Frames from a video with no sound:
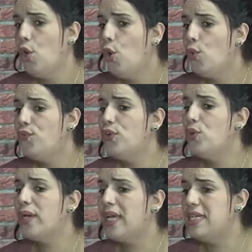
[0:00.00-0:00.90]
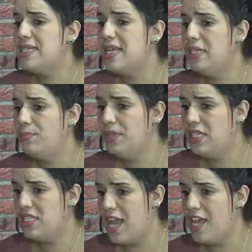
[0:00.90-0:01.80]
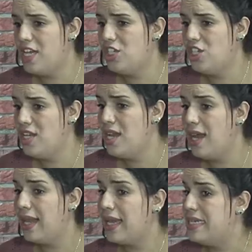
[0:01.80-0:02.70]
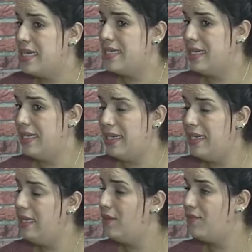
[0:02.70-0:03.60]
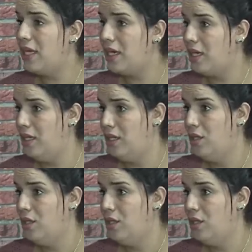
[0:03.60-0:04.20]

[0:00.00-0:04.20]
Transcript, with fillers: وفي الوقيته اللي بديت انا جايه لقيتك كتهضري ليا في ظهري